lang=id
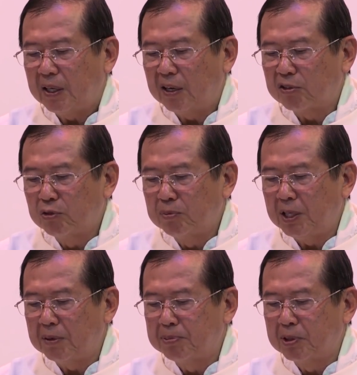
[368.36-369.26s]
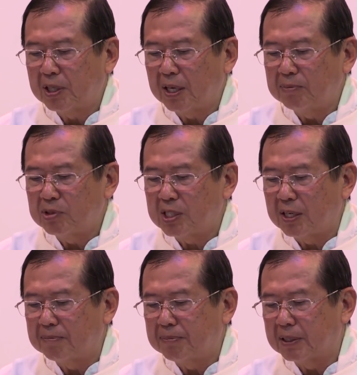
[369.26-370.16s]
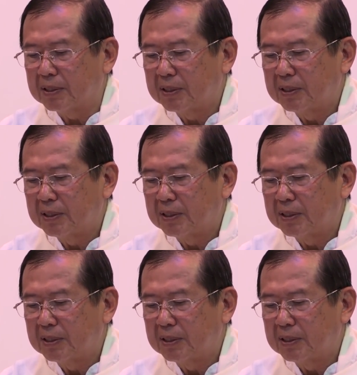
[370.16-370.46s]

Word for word: Aku menyebut kamu sahabat,